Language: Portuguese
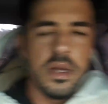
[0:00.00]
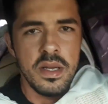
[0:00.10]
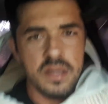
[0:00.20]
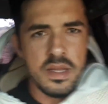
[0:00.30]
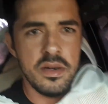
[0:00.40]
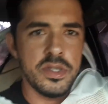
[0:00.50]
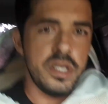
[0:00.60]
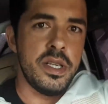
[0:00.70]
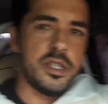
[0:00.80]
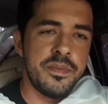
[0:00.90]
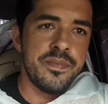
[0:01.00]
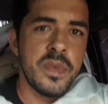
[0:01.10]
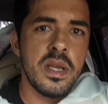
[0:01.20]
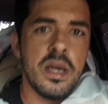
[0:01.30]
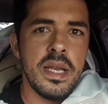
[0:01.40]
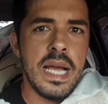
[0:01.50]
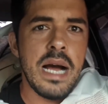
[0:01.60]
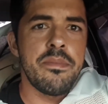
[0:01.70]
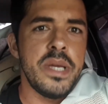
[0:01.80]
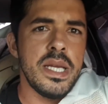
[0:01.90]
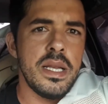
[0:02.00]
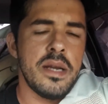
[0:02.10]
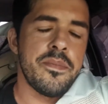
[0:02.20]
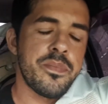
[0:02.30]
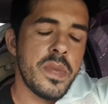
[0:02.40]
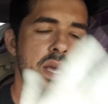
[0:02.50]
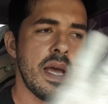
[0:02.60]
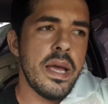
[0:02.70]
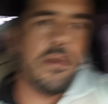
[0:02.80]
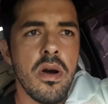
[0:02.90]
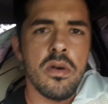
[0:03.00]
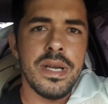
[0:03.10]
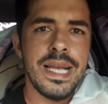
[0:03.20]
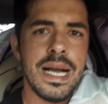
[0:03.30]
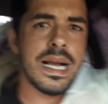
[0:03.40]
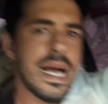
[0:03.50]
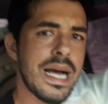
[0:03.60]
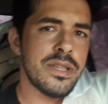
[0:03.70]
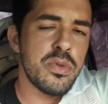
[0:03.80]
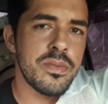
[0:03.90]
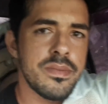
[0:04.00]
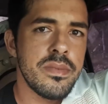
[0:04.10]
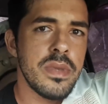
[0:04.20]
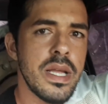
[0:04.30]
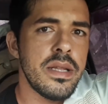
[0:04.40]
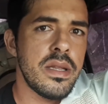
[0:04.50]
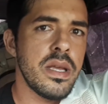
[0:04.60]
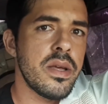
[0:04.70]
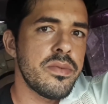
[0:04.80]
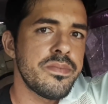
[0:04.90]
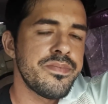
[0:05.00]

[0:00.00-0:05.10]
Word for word: Então, gente, criar abelha é igual criar gado leiteiro.